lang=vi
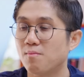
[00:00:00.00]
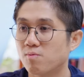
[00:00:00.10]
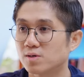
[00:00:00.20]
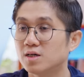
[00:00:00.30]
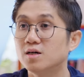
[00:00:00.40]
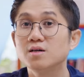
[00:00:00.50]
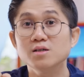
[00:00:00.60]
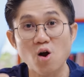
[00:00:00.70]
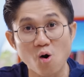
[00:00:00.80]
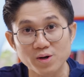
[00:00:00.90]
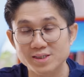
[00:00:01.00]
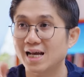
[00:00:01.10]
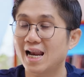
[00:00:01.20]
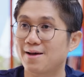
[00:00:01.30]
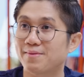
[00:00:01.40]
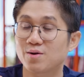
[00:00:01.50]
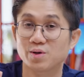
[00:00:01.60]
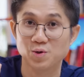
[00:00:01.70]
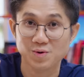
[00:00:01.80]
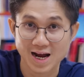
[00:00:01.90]
một người hướng nội sẽ làm theo
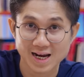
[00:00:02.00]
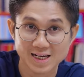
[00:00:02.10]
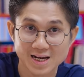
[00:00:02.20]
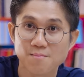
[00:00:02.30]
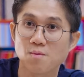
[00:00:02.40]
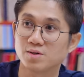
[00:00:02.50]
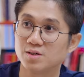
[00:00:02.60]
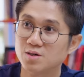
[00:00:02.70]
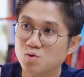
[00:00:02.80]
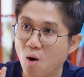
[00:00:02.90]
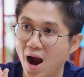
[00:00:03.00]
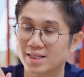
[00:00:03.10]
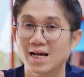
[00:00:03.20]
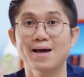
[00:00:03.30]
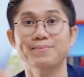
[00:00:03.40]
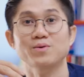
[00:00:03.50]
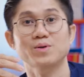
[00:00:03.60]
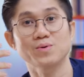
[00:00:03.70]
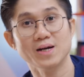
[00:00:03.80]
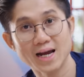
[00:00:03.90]
kiểu này, một người hướng ngoại sẽ làm theo
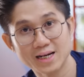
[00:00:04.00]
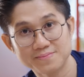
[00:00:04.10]
kiểu khác.